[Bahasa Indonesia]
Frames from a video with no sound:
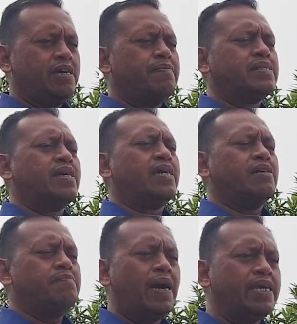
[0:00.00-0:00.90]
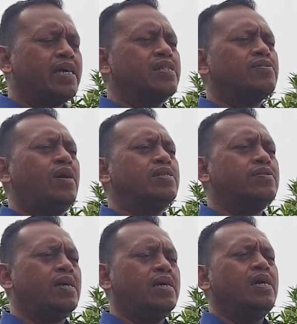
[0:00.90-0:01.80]
saya percaya kebaikan Tuhan
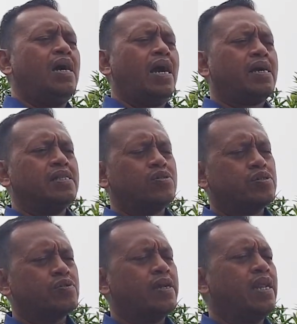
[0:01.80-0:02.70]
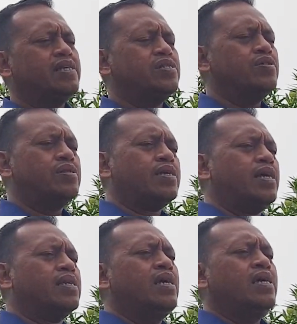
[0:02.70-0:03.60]
juga akan terus Tuhan
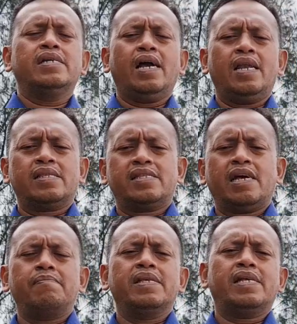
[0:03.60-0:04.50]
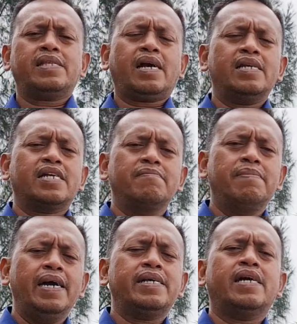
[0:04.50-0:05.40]
lanjutkan. Allah tetap menyatakan
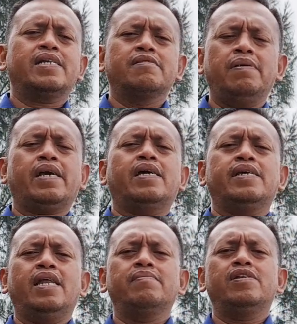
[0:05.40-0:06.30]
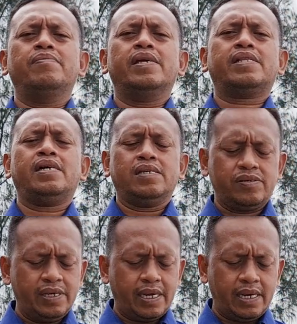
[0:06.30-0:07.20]
kebaikan-kebaikan dalam hidup kita.
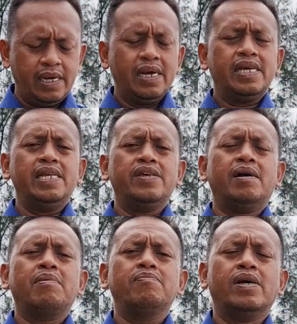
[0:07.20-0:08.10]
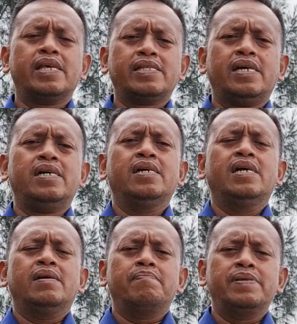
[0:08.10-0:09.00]
Saudara, ini yang membuat kita
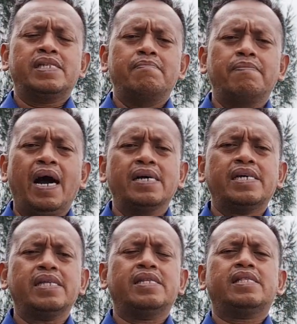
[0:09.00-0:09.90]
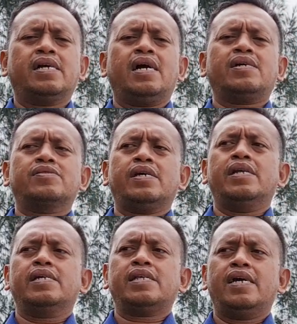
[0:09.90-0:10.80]
bisa bangkit di tengah kesulitan
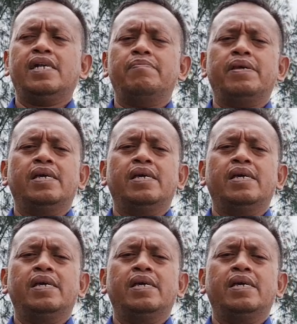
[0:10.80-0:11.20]
yang kita hadapi.